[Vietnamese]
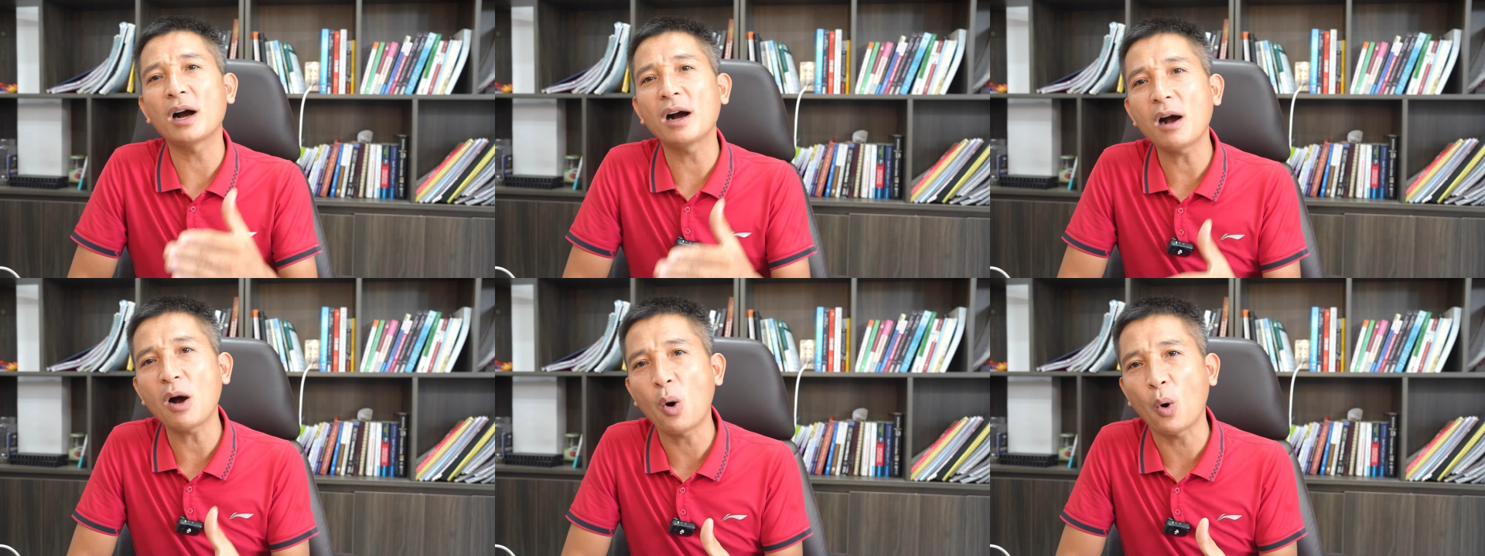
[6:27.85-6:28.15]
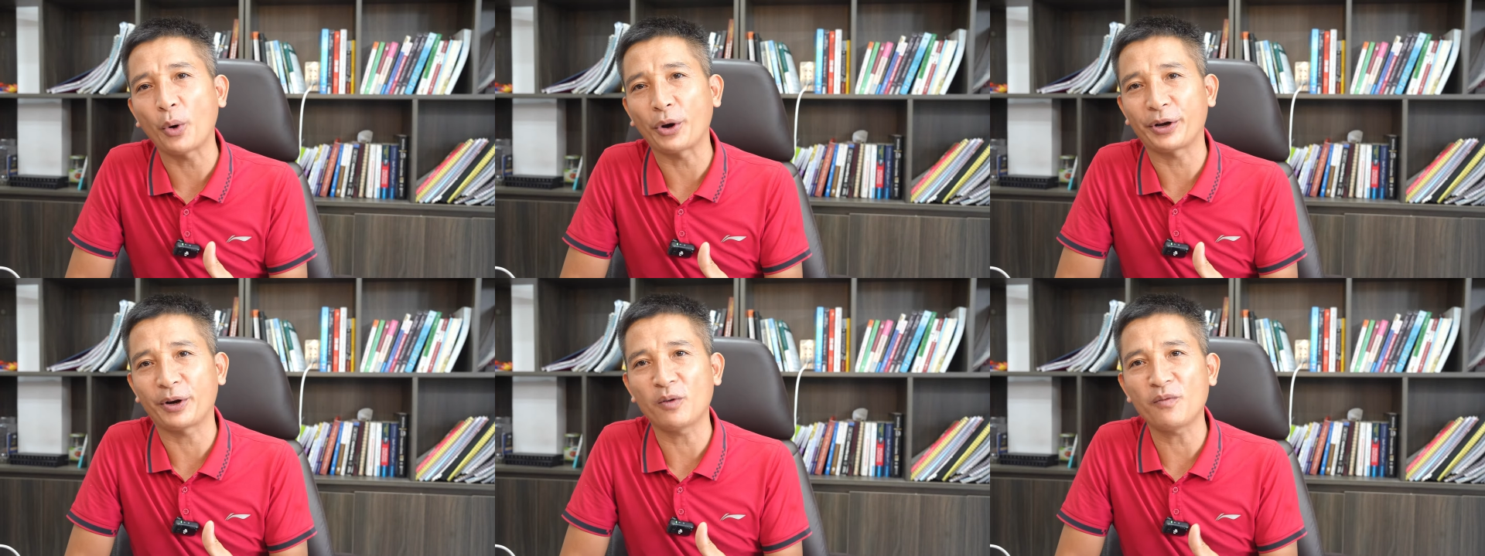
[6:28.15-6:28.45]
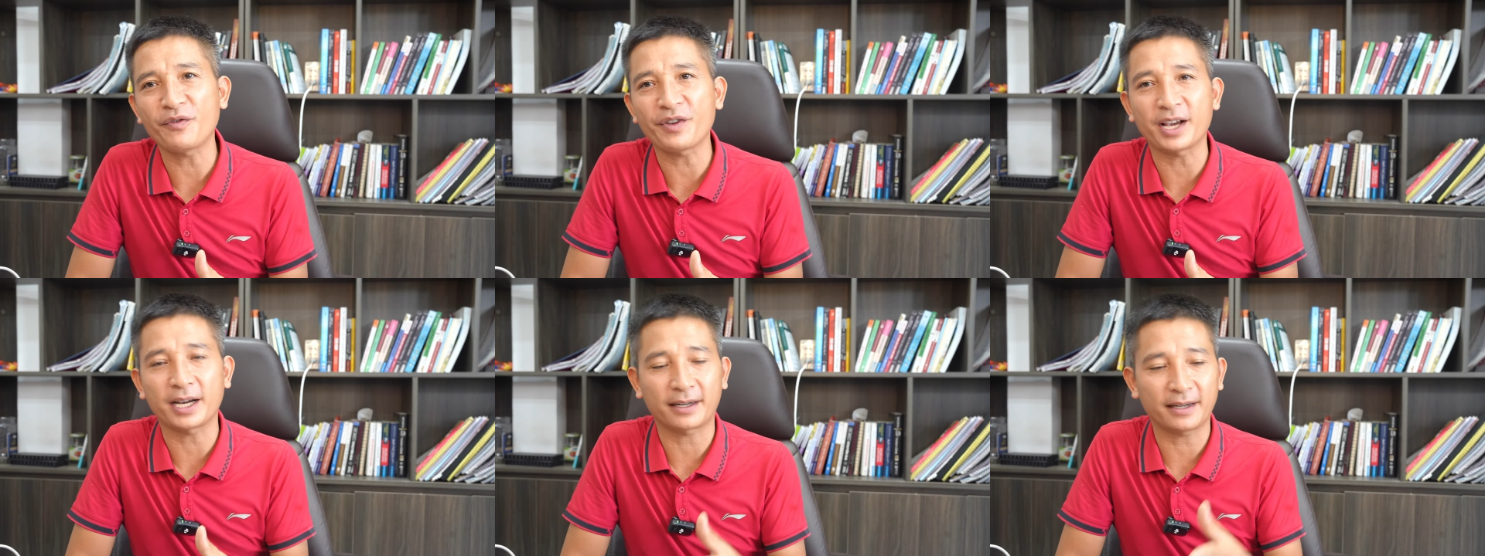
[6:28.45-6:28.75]
cơ hội
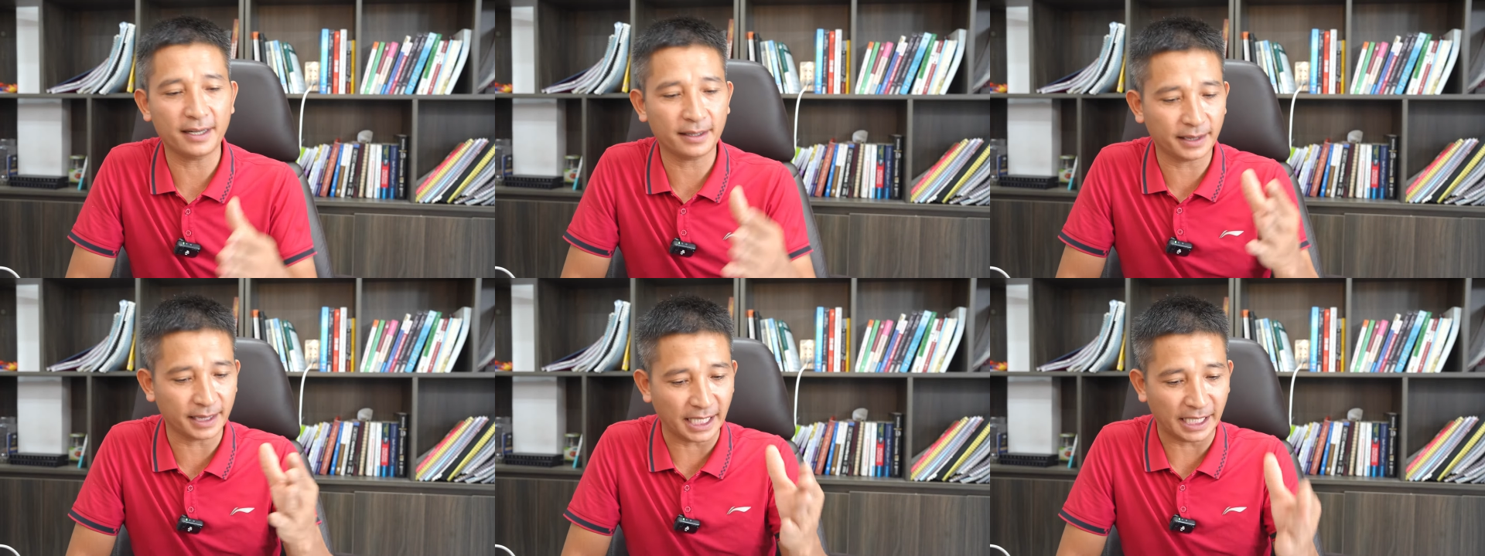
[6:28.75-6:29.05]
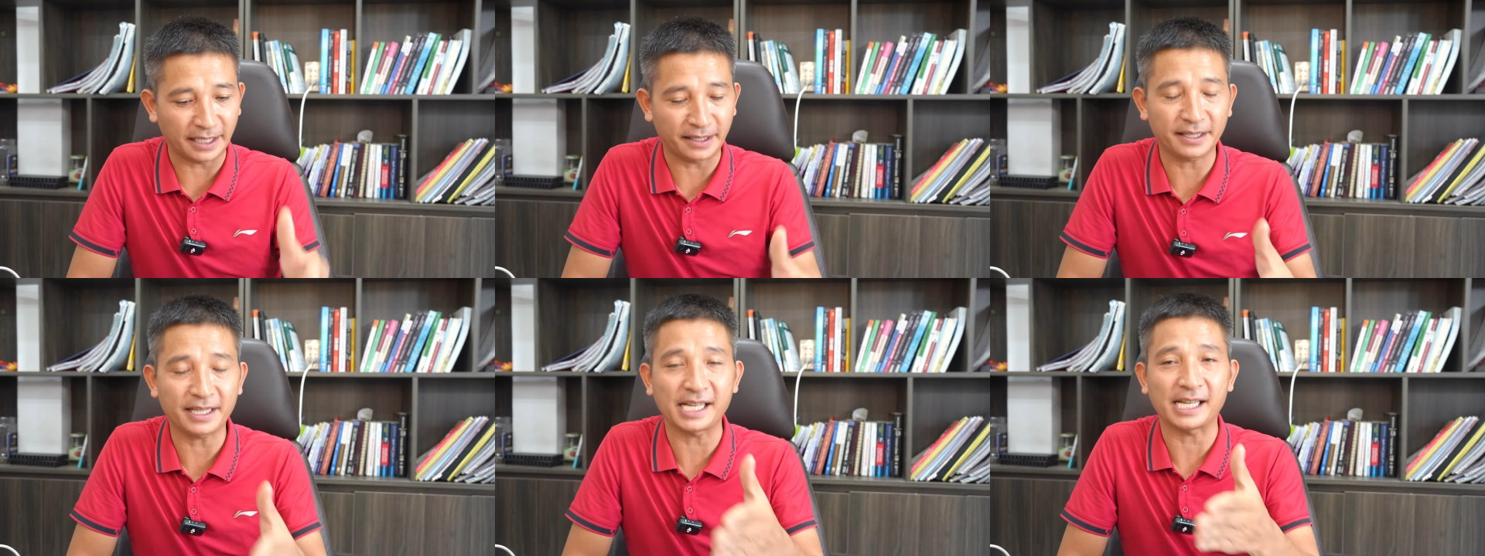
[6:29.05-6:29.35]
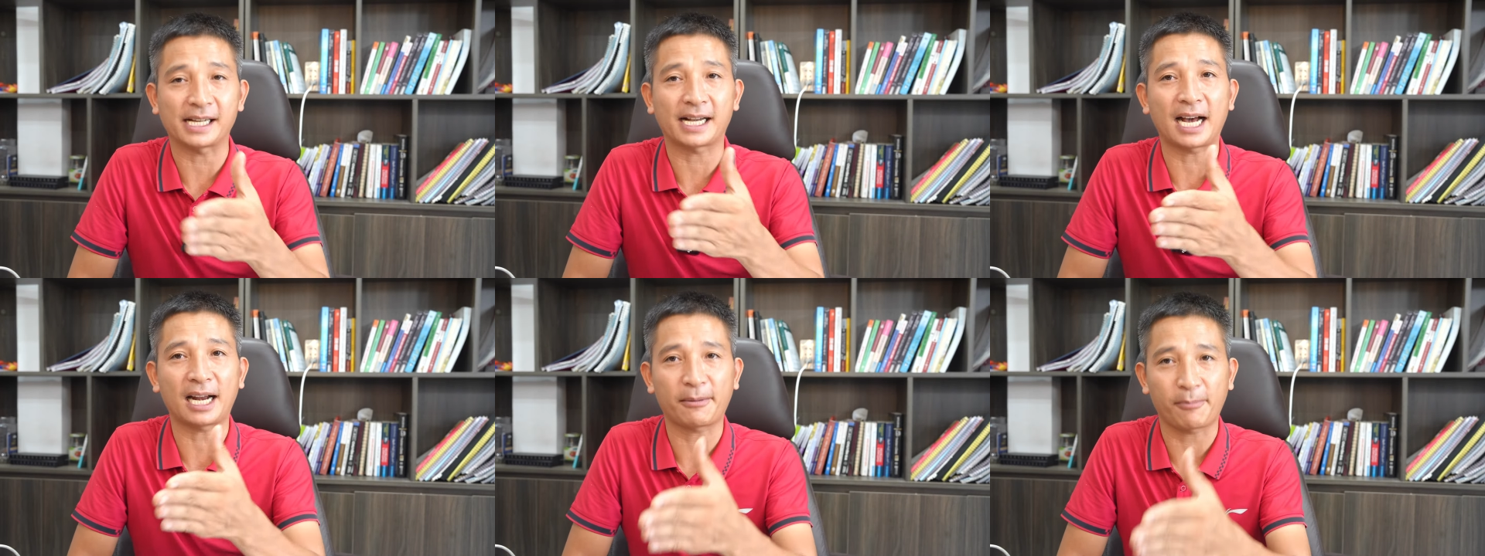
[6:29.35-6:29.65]
trong việc là tín
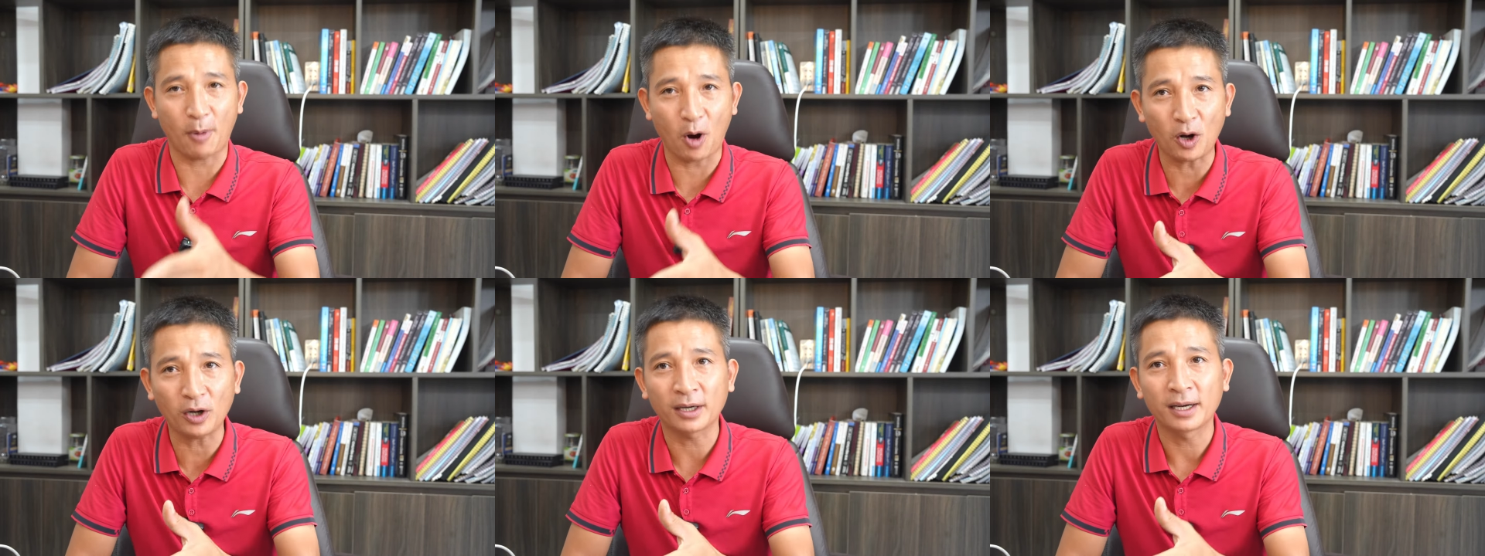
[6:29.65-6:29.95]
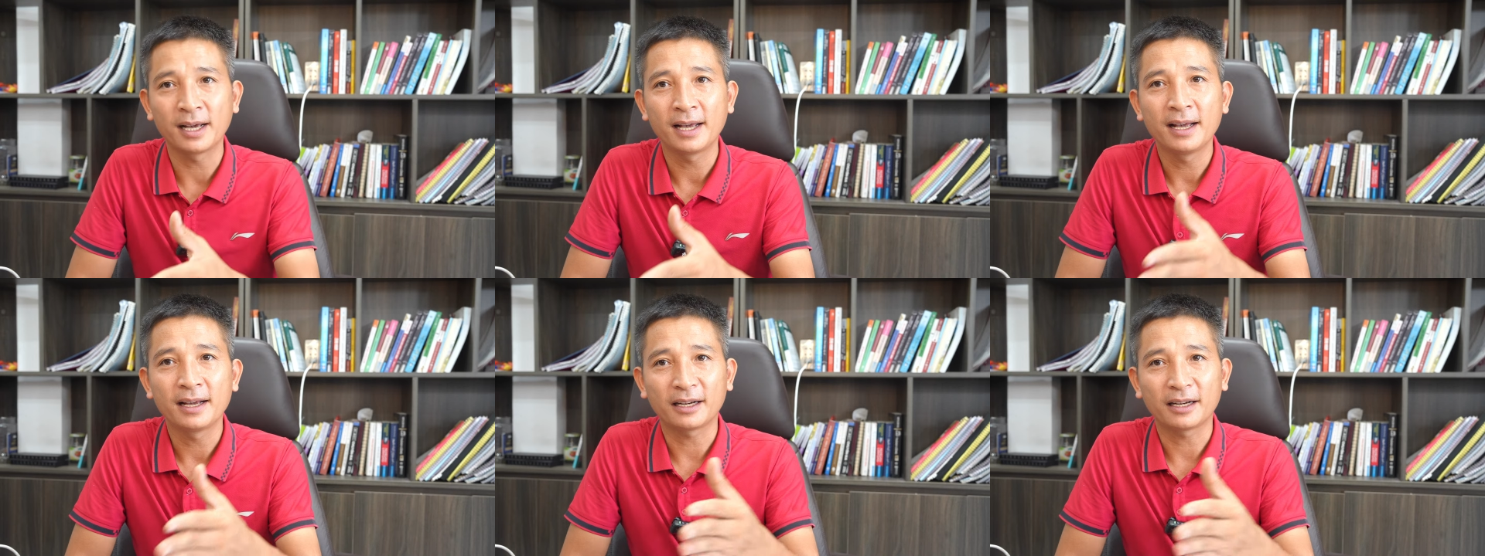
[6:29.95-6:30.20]
chỉ carbon,